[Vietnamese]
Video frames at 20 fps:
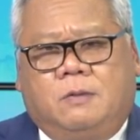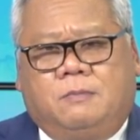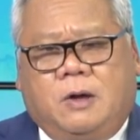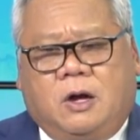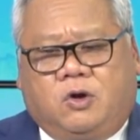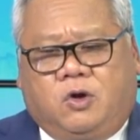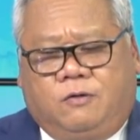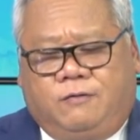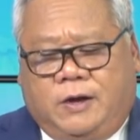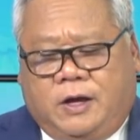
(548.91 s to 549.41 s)

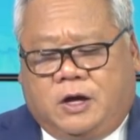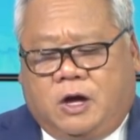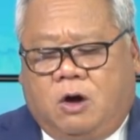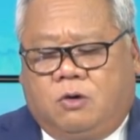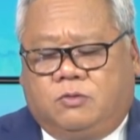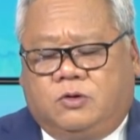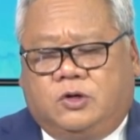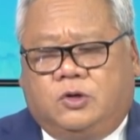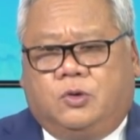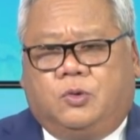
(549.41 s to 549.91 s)
mà quý vị
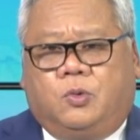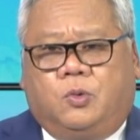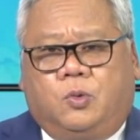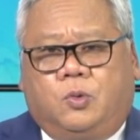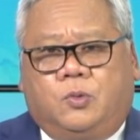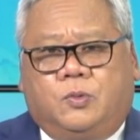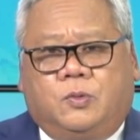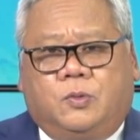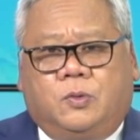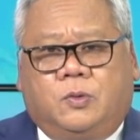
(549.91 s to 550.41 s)
không
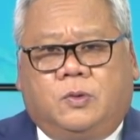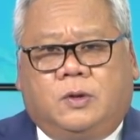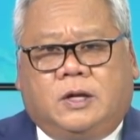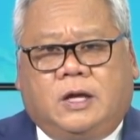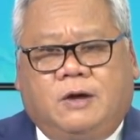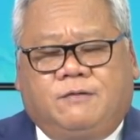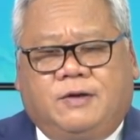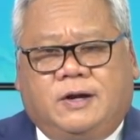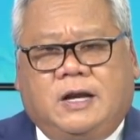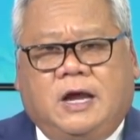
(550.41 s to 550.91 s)
đủ
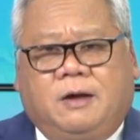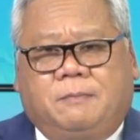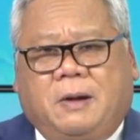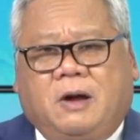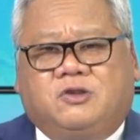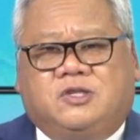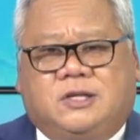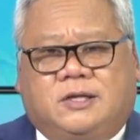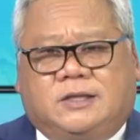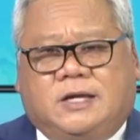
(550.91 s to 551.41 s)
cái vấn đề
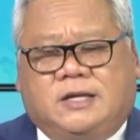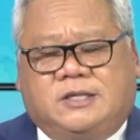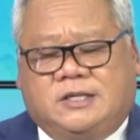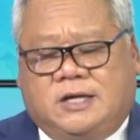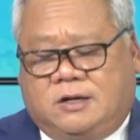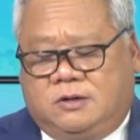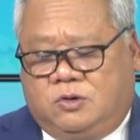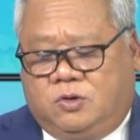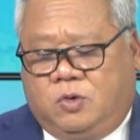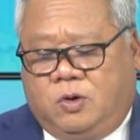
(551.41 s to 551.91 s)
bảo trợ tài
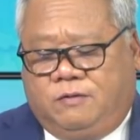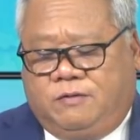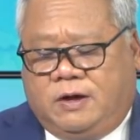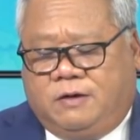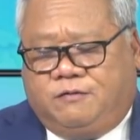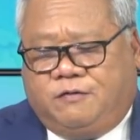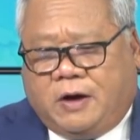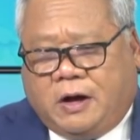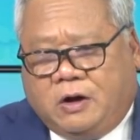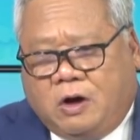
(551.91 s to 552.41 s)
chính, quý
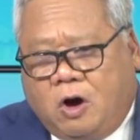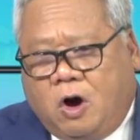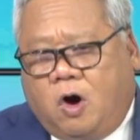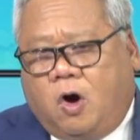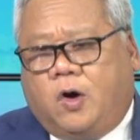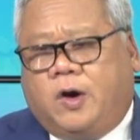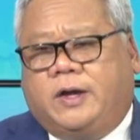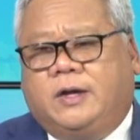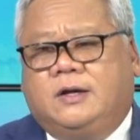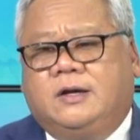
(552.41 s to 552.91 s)
vị phải
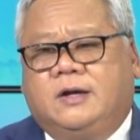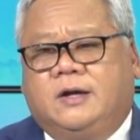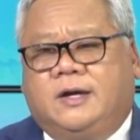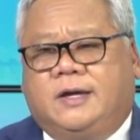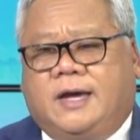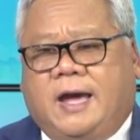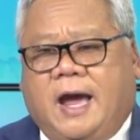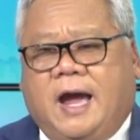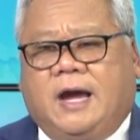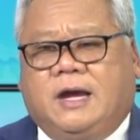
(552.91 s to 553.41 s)
hỏi
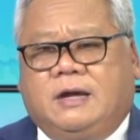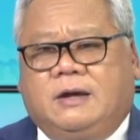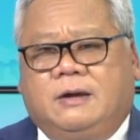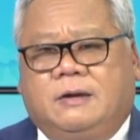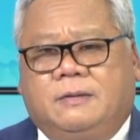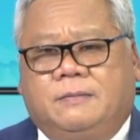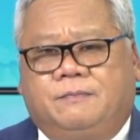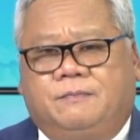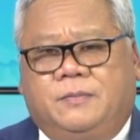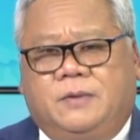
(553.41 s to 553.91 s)
người khác,
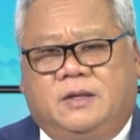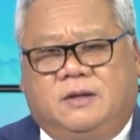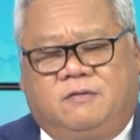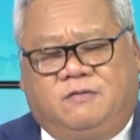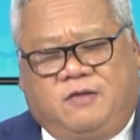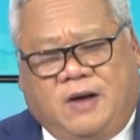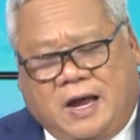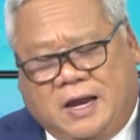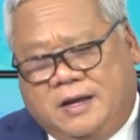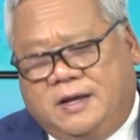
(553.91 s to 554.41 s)

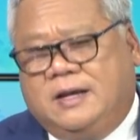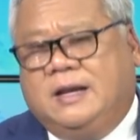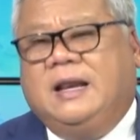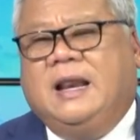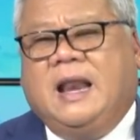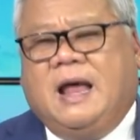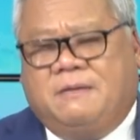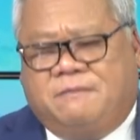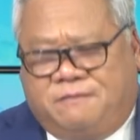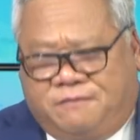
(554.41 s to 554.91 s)
phải
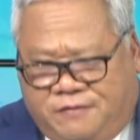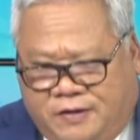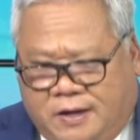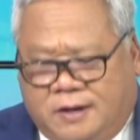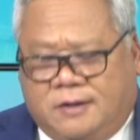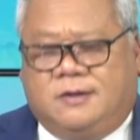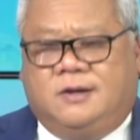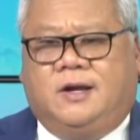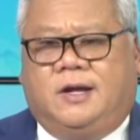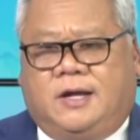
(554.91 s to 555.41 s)
làm
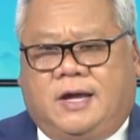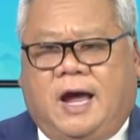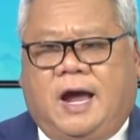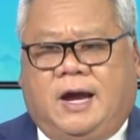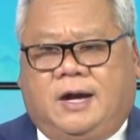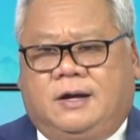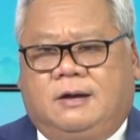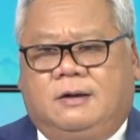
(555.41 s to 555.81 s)
phiền người khác